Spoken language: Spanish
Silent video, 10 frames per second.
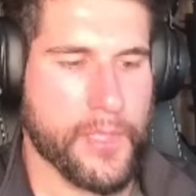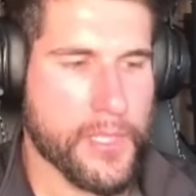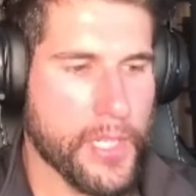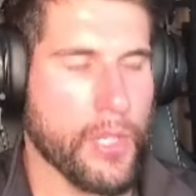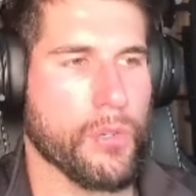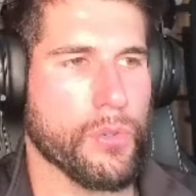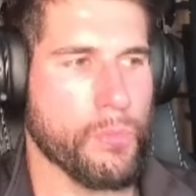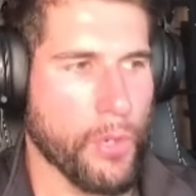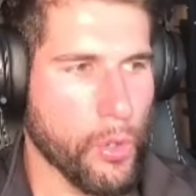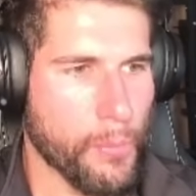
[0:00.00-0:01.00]
sino
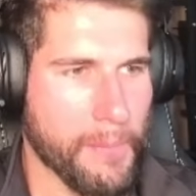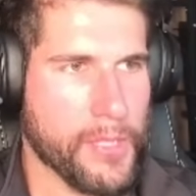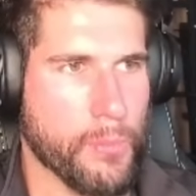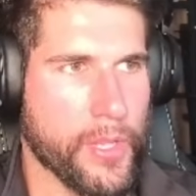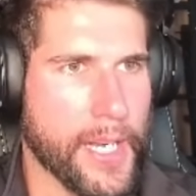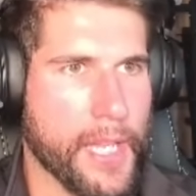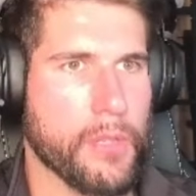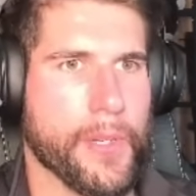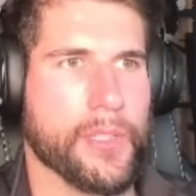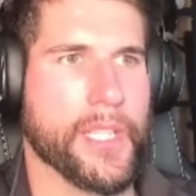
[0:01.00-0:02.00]
un volumen más
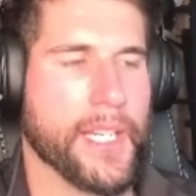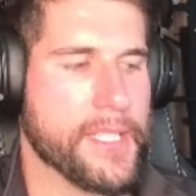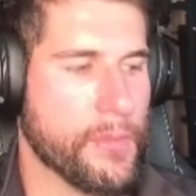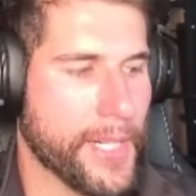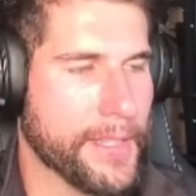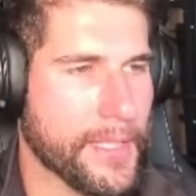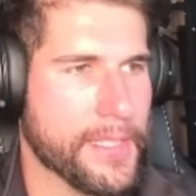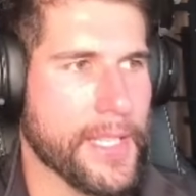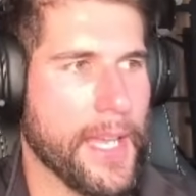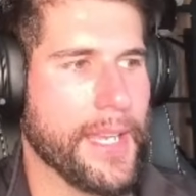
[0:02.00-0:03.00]
moderado, pero tiene que ser una
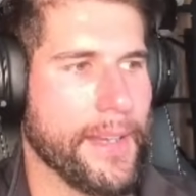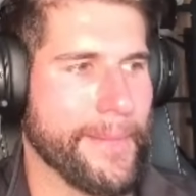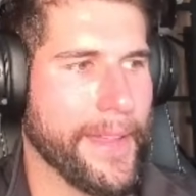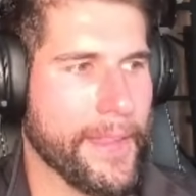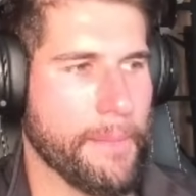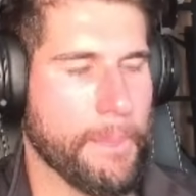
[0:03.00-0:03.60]
intensidad elevada.